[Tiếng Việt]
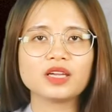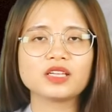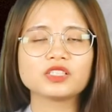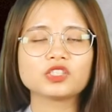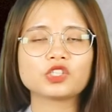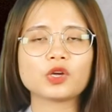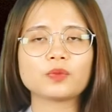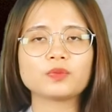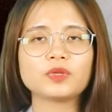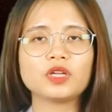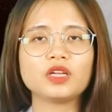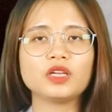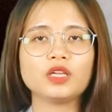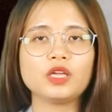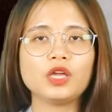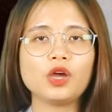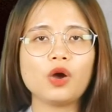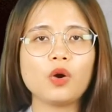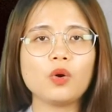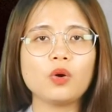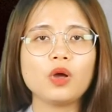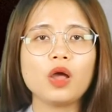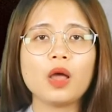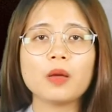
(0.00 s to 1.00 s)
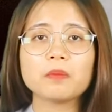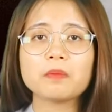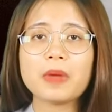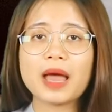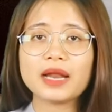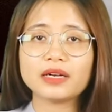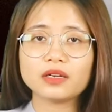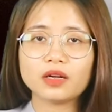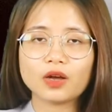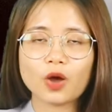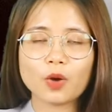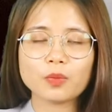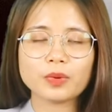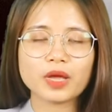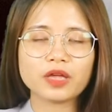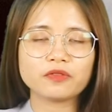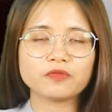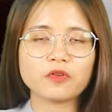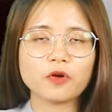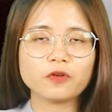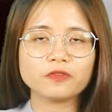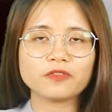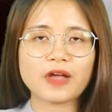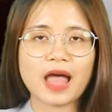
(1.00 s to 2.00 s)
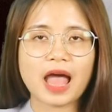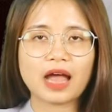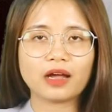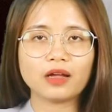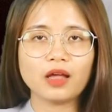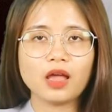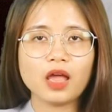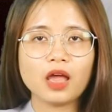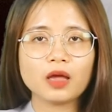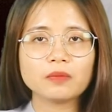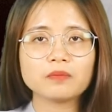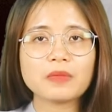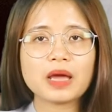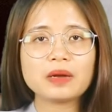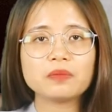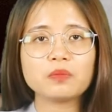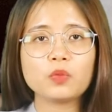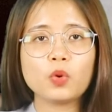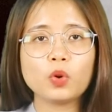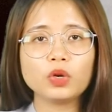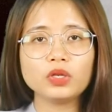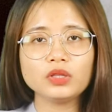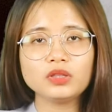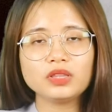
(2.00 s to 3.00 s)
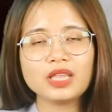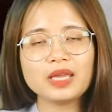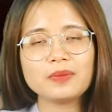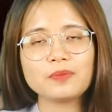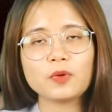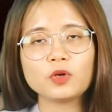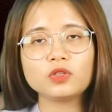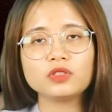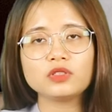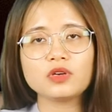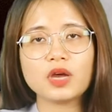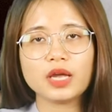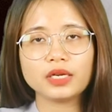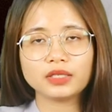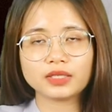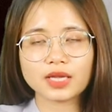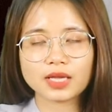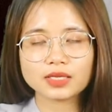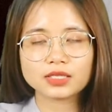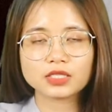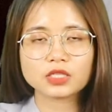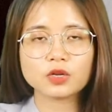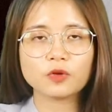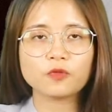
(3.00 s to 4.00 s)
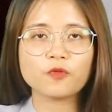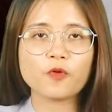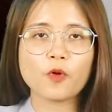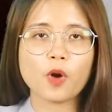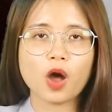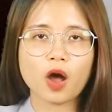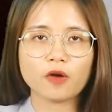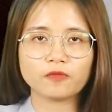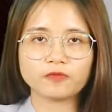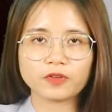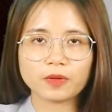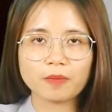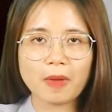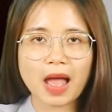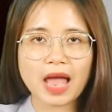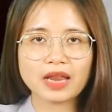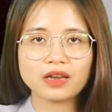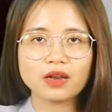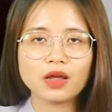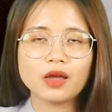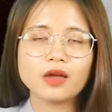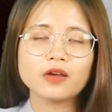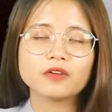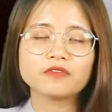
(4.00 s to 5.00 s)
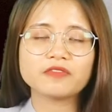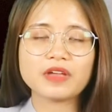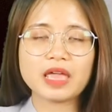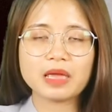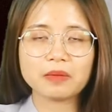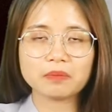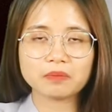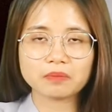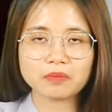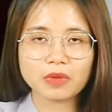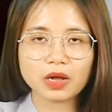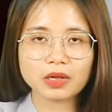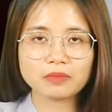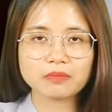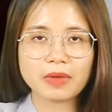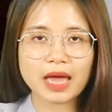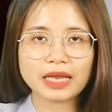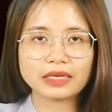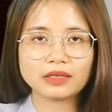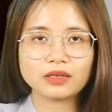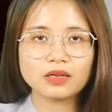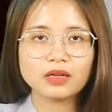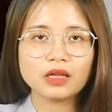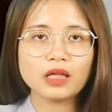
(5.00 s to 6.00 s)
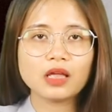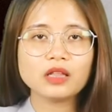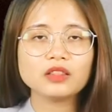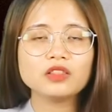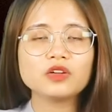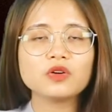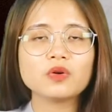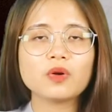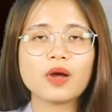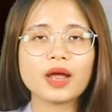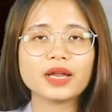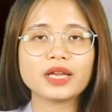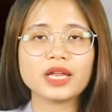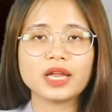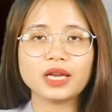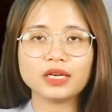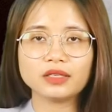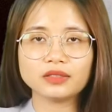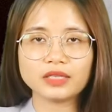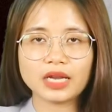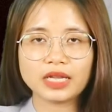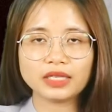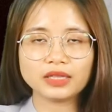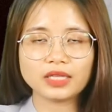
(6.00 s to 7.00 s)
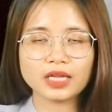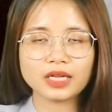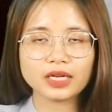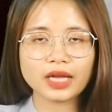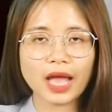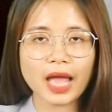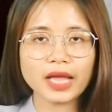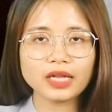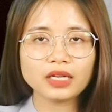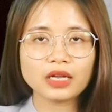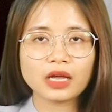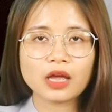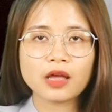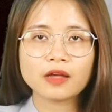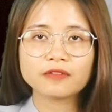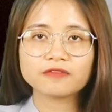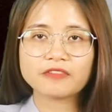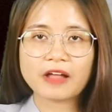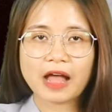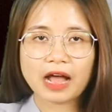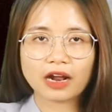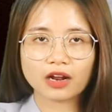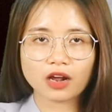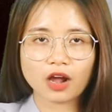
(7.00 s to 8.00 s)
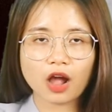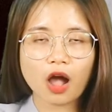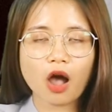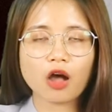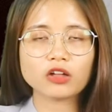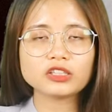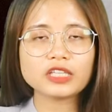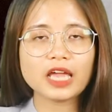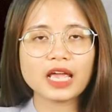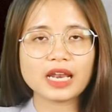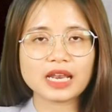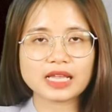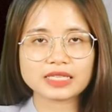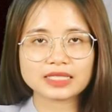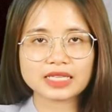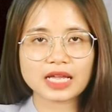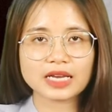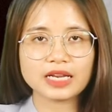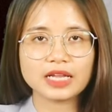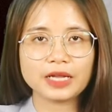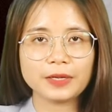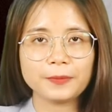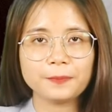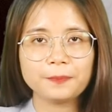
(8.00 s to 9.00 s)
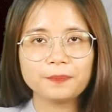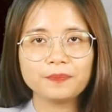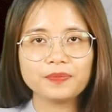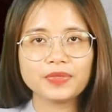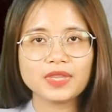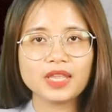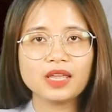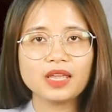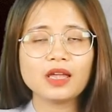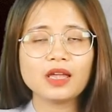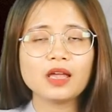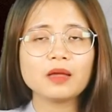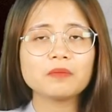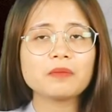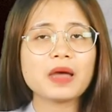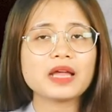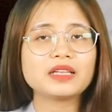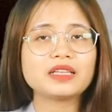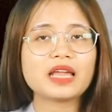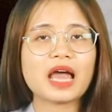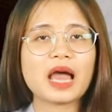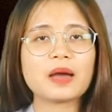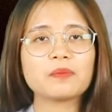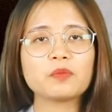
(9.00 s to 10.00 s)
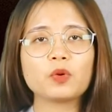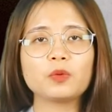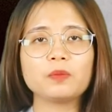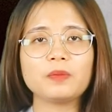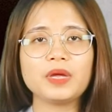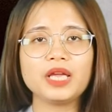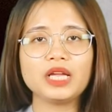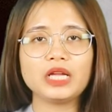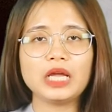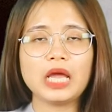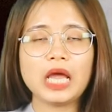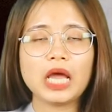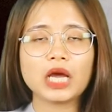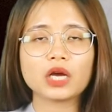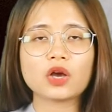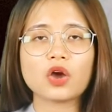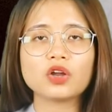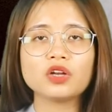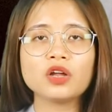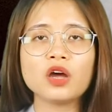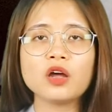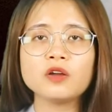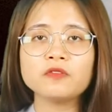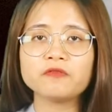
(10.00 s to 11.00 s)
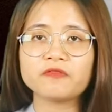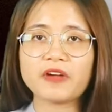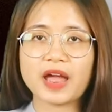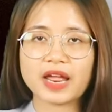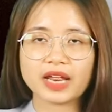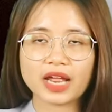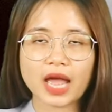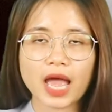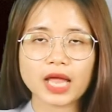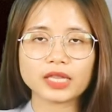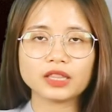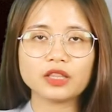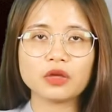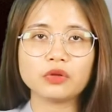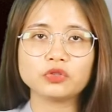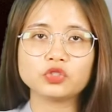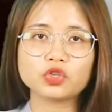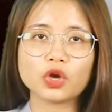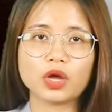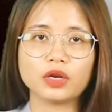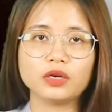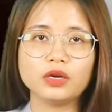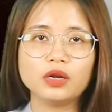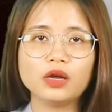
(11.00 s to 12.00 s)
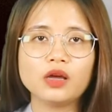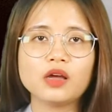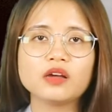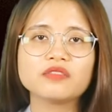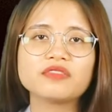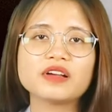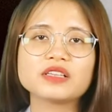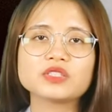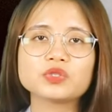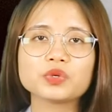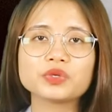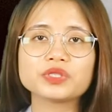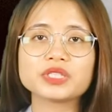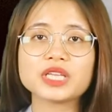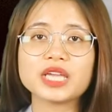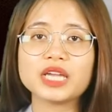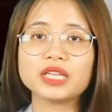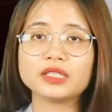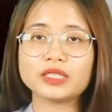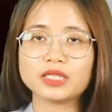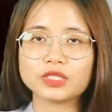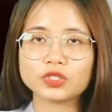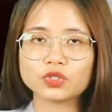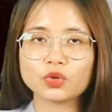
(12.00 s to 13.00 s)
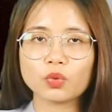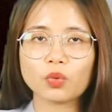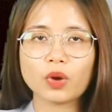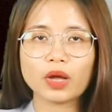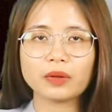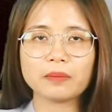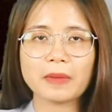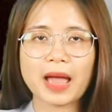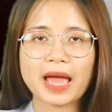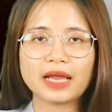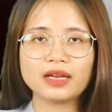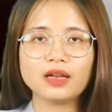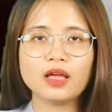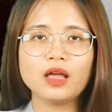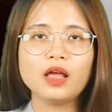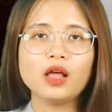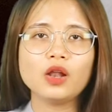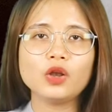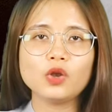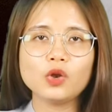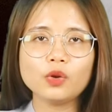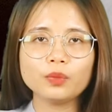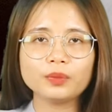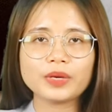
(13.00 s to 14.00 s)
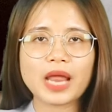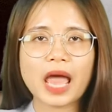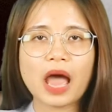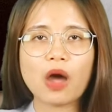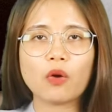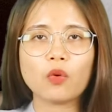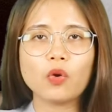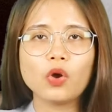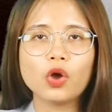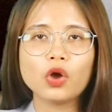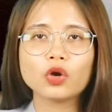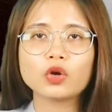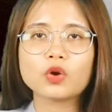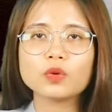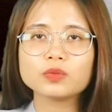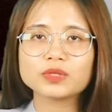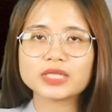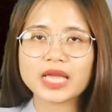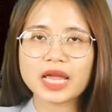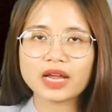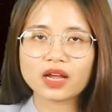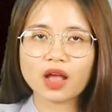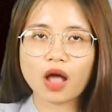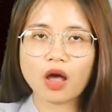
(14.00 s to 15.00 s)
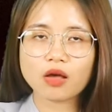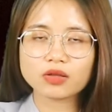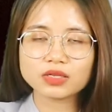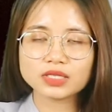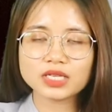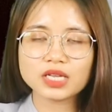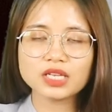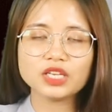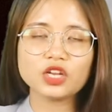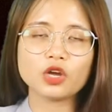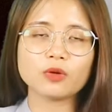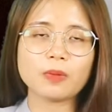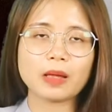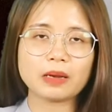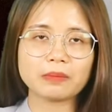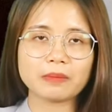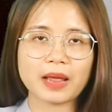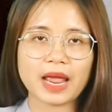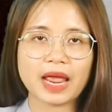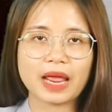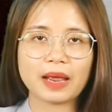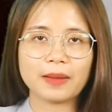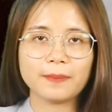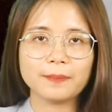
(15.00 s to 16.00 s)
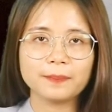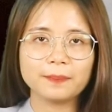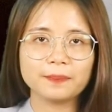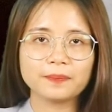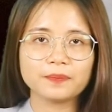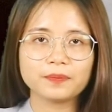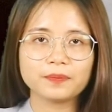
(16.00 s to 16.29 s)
Trong tình yêu, bạn không hề vội vàng, bạn muốn tìm một người thật sự phù hợp với bạn về mọi mặt, từ ngoại hình đến tính cách và có thể là gia đình. Bạn thà một mình còn hơn phải hạ tiêu chuẩn và dù gì thì xung quanh bạn lúc nào cũng sẽ có rất nhiều bạn bè.